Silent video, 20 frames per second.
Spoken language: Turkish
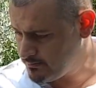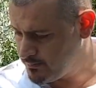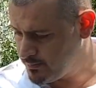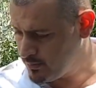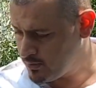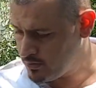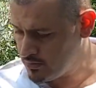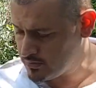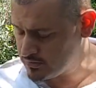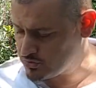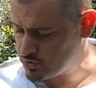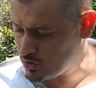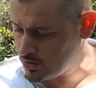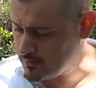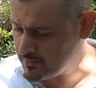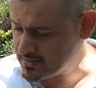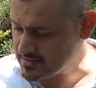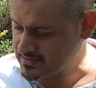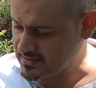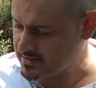bu çoğu
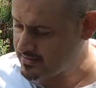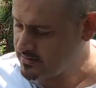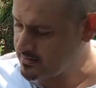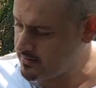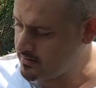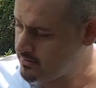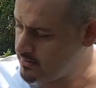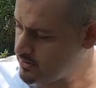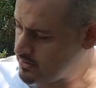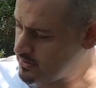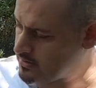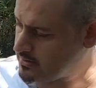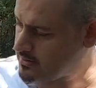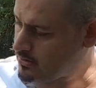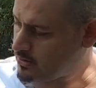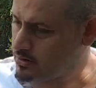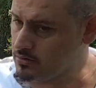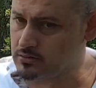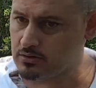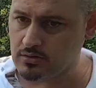maskeyi
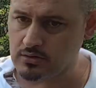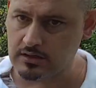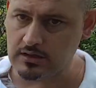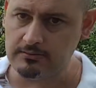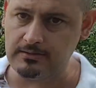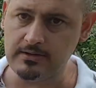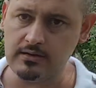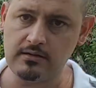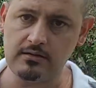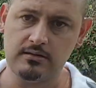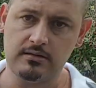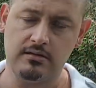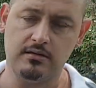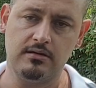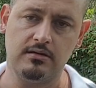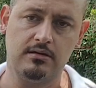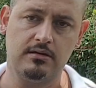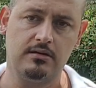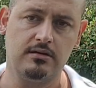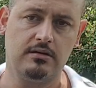olduğu gibi
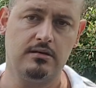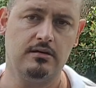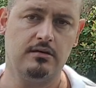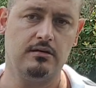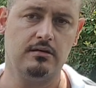e,